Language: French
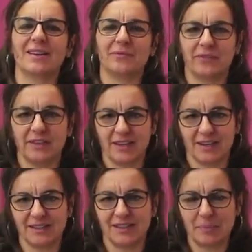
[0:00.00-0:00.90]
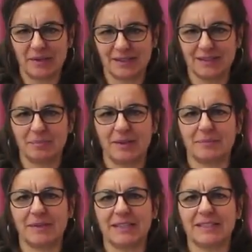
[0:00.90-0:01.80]
efficace les
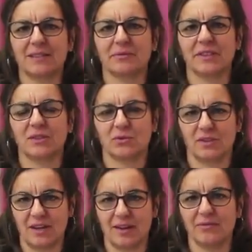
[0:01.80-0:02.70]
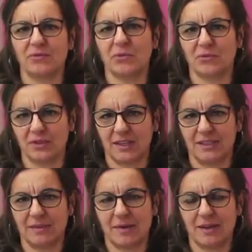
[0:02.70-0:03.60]
principales maladies infectieuses graves de votre
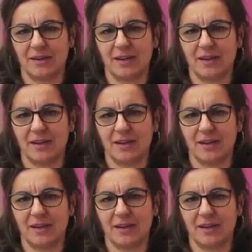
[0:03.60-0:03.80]
animal.